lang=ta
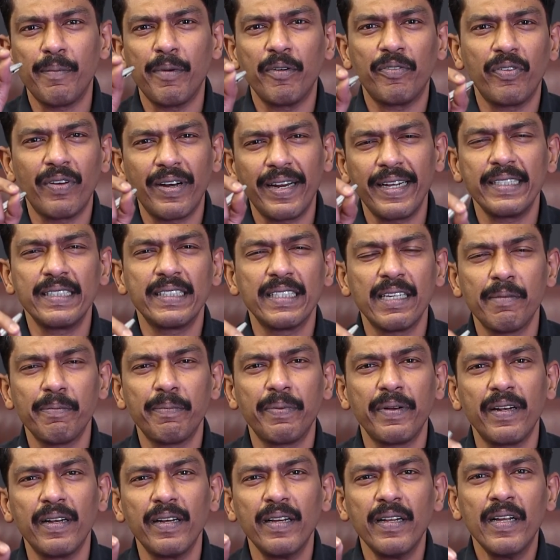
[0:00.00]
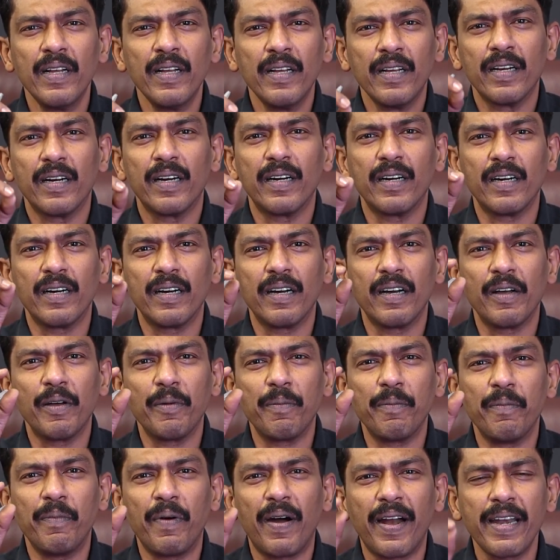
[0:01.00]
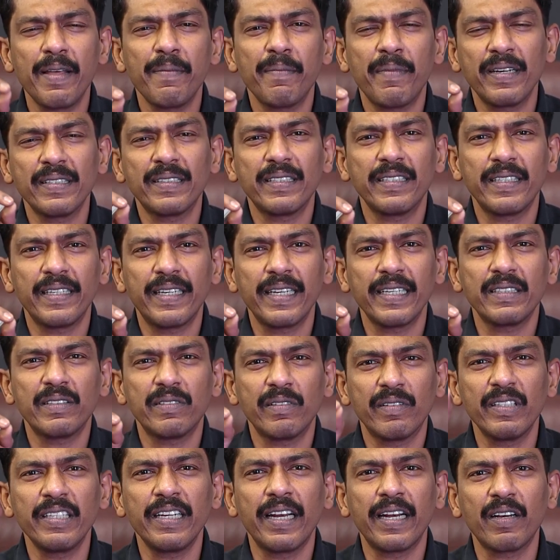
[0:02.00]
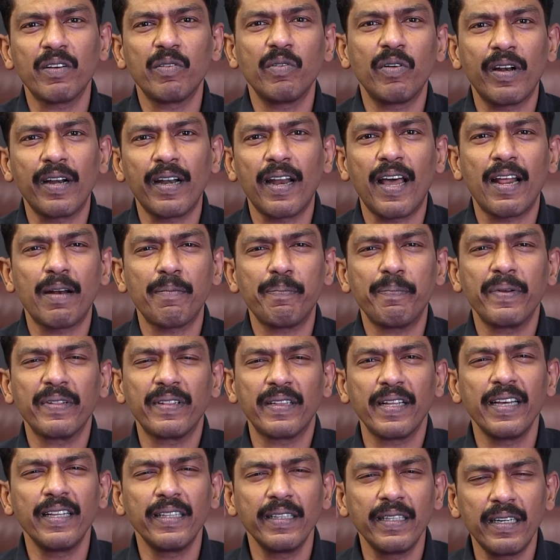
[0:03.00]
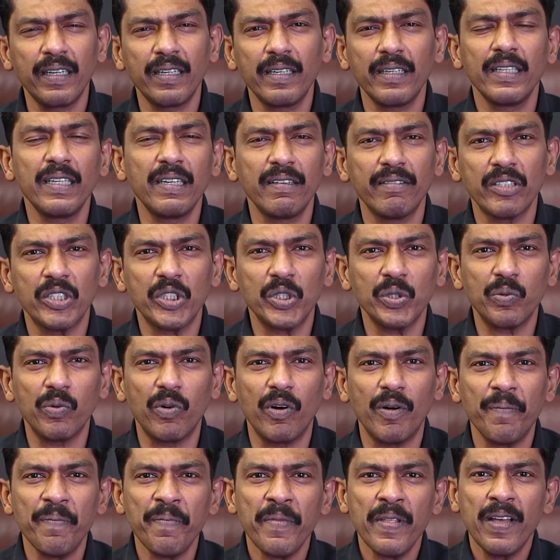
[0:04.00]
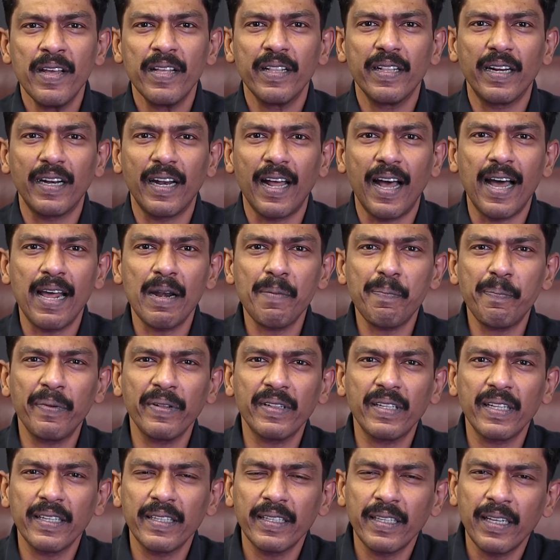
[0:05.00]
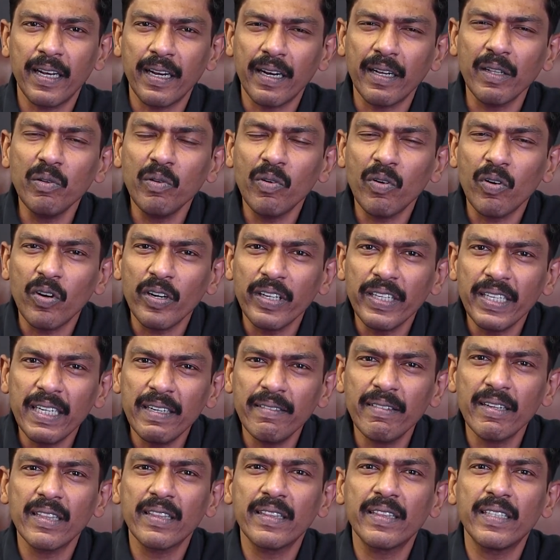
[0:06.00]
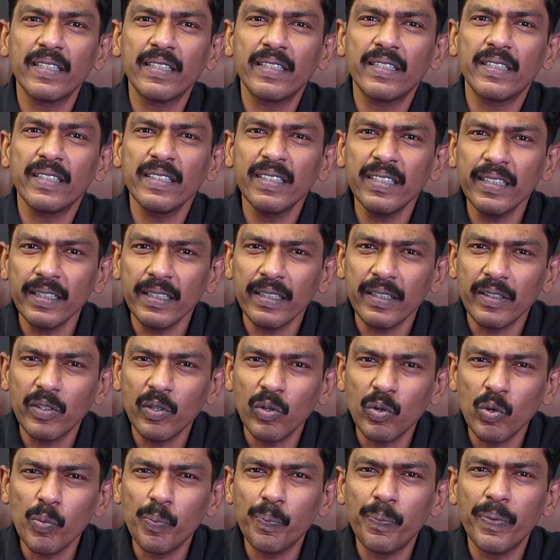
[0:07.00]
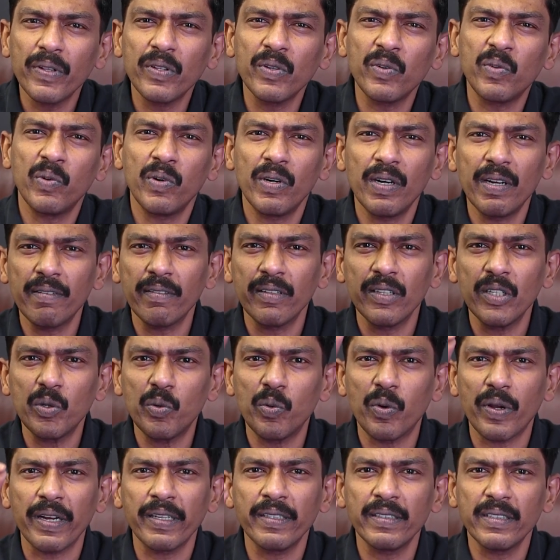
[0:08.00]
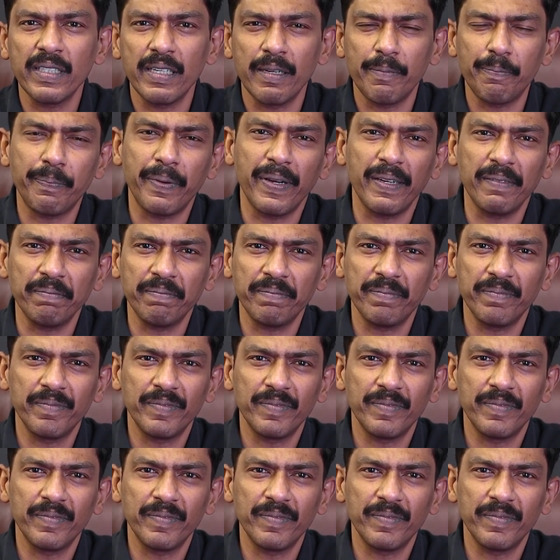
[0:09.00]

நம்ம ஃபார் எக்ஸாம்பிள் பாடி மாஸ் இண்டெக்ஸ் வந்து எனக்கு ஒரு நாற்பத்தைந்து இருக்குதுன்னு வச்சுக்குவோம் இந்த நாற்பத்தைந்துலேருந்து ஒரு இருபத்தெட்டு டு முப்பதுக்குள்ளே வந்து குறைஞ்சு நிற்பேன்